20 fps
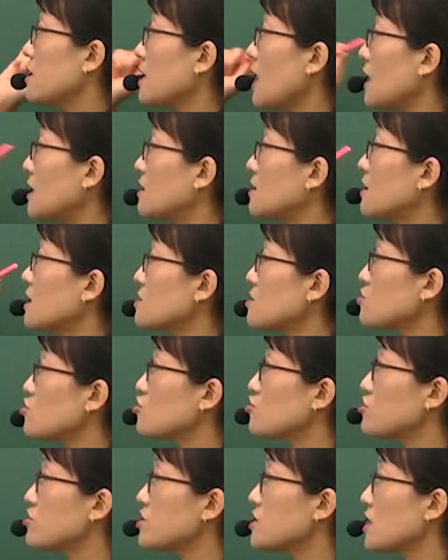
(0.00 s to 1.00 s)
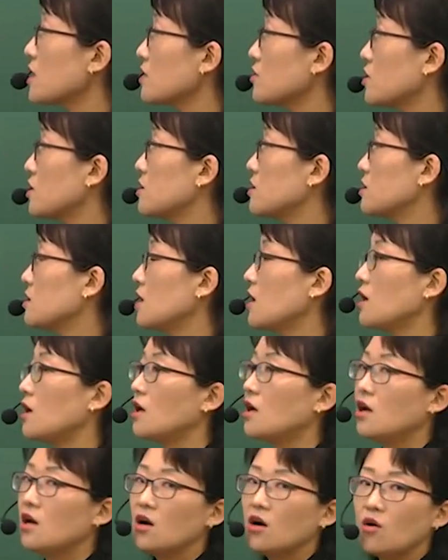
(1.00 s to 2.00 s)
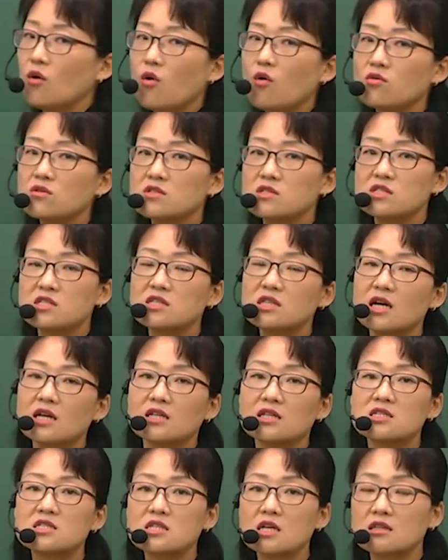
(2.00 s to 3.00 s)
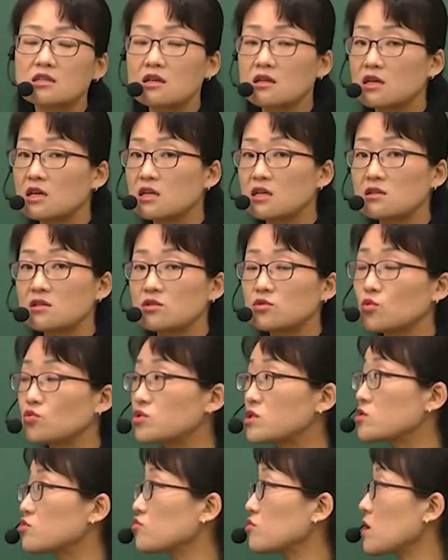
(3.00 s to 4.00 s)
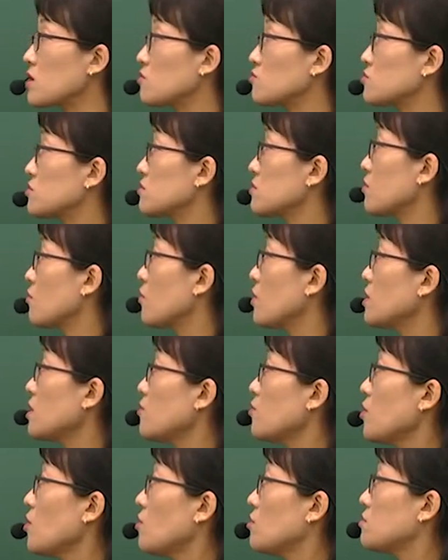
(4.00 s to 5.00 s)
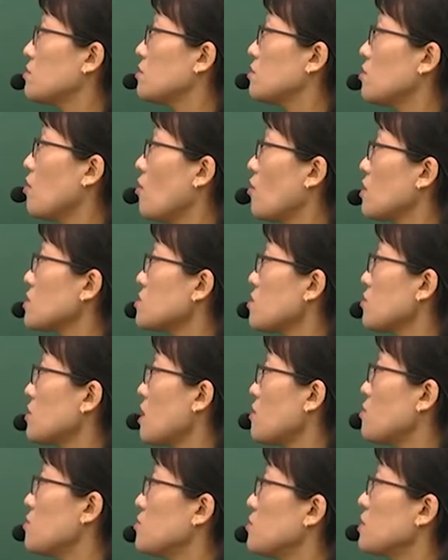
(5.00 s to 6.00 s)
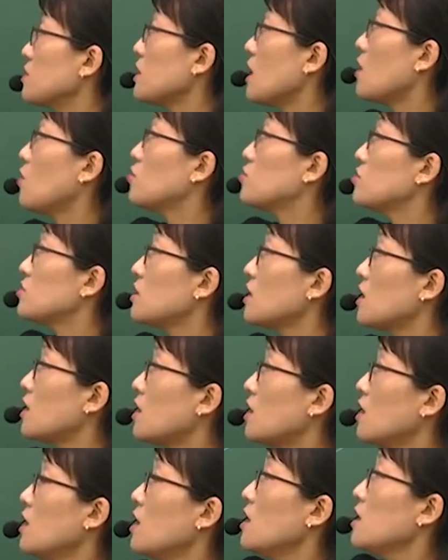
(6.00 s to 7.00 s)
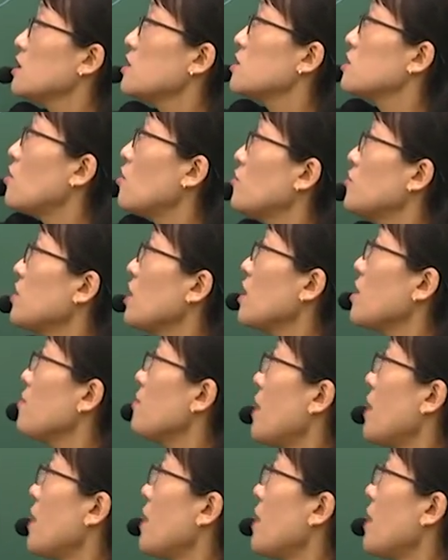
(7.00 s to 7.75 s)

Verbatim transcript: 다른 데서 출제가 되는데 혹시나 2차 때 걔네들을 놓칠 수가 있거든요. 왜냐면 여기서 대부분이 나오는데 이런 데에